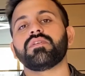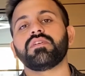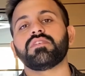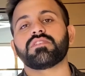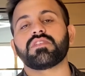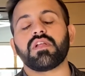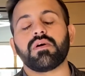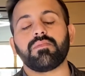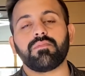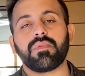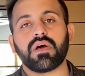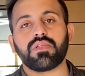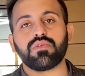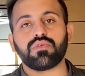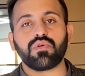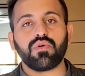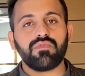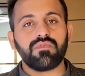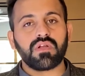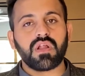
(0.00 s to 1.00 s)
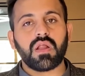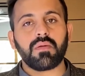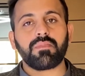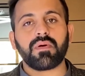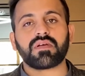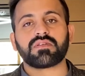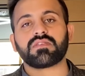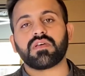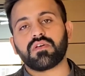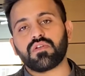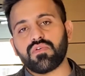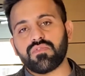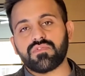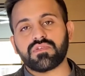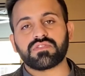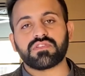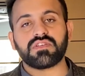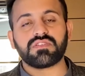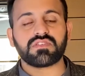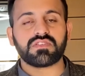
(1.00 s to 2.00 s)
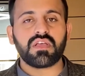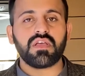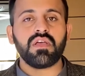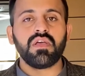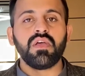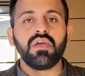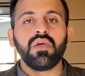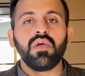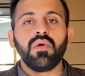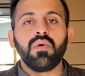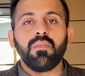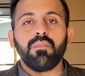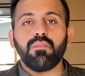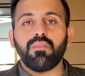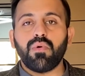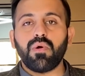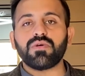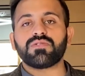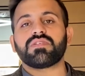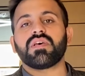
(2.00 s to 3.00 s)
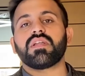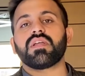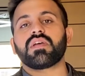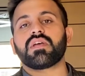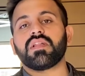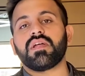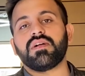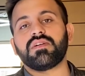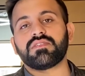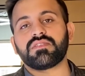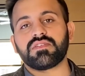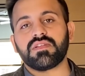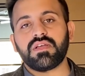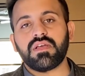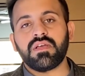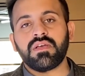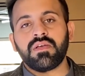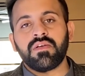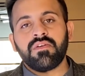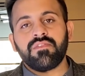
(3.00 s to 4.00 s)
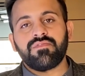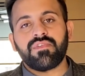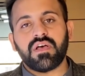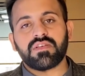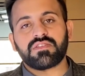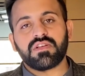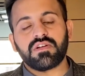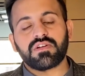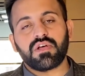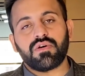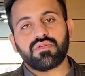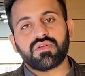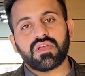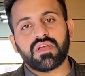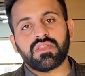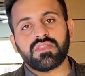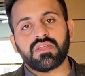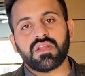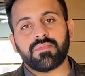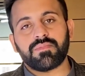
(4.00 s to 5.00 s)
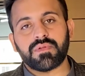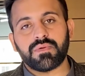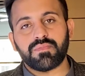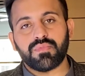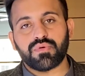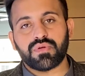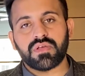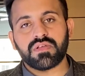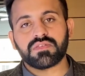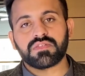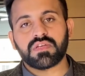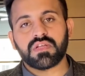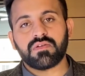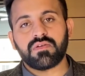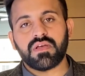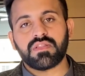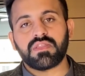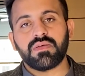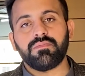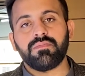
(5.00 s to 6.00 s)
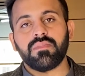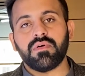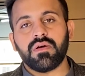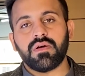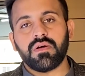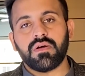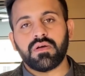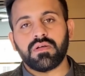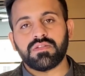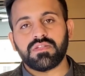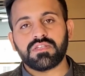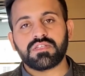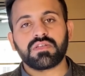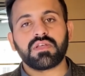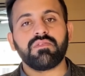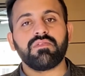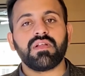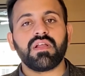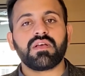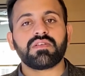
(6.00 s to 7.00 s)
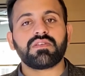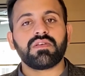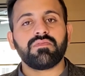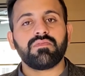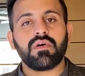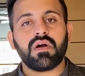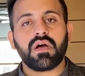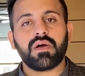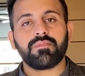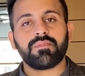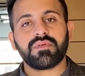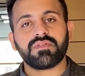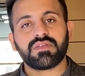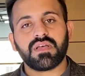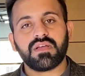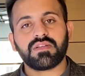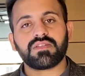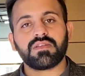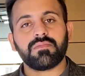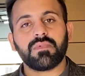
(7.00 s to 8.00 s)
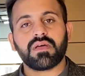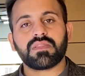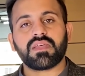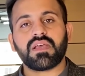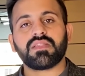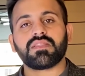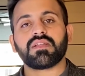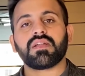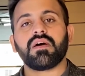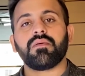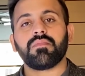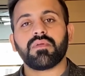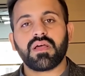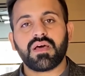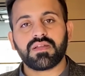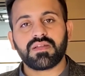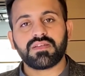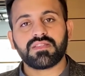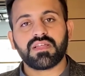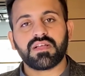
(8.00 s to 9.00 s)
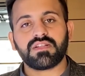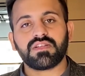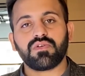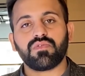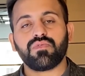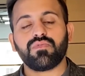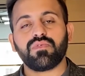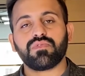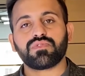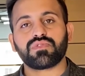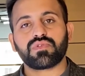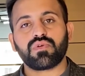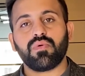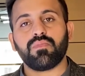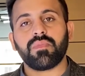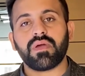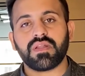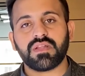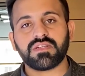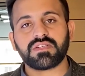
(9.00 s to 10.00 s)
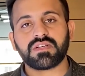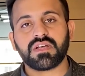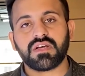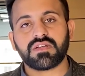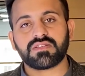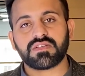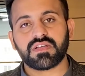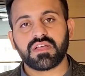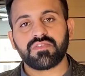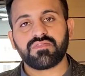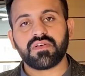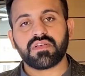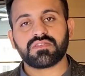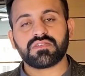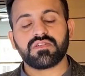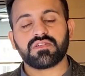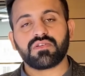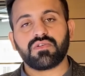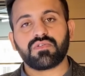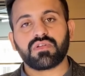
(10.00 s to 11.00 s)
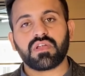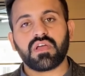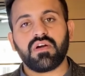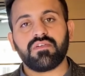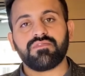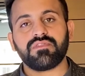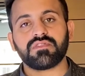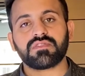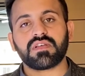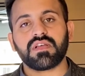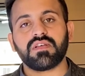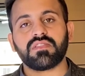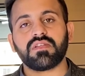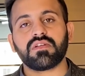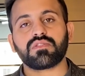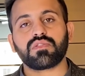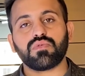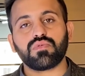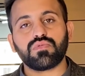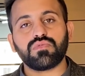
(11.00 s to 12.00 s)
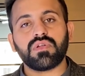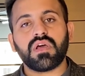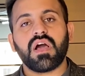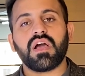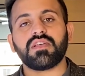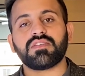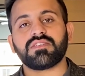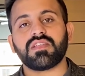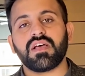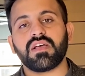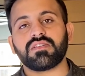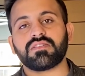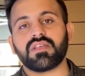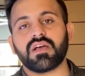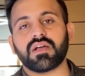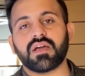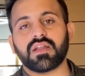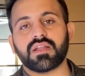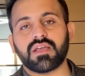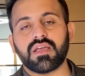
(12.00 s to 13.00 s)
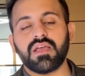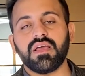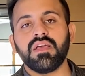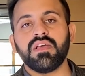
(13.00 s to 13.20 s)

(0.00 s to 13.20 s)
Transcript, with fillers: इस्लामाबाद और ओवरऑल पाकिस्तान ओवरसीज से बहुत सारे क्लाइंट्स ने फैसल टाउन के अंदर अपनी बुकिंग्स करवाई थी जिसकी वजह से वहाँ पे जाहिर सी बात है इतना अमला नहीं था जब वो उसको मैनेज कर सके फैसल टाउन के ऑफिस के अंदर तो उन्होंने आहिस्ता आहिस्ता करके